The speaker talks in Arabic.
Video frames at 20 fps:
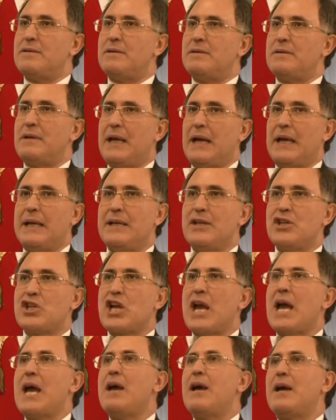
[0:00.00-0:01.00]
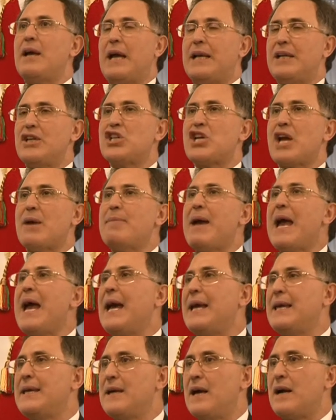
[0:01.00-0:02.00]
يعني يعني
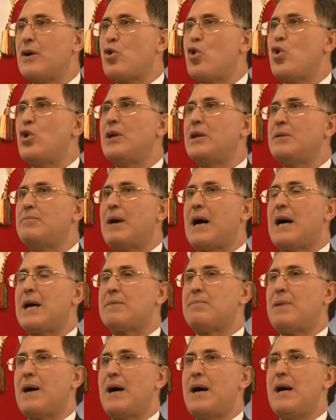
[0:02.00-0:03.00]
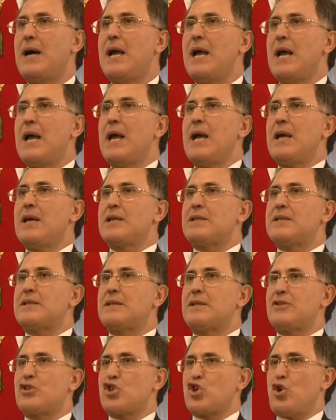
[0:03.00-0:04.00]
جماعيه كل المغاربه
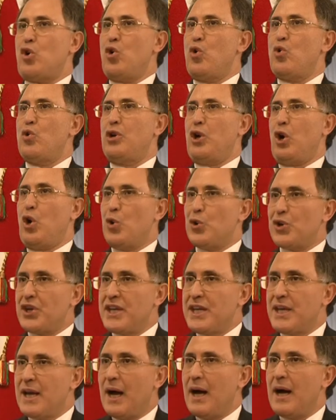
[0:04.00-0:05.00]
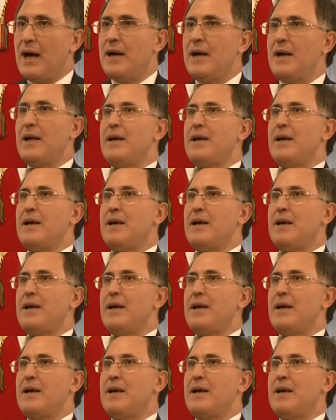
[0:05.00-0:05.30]
استرجعوا الحريه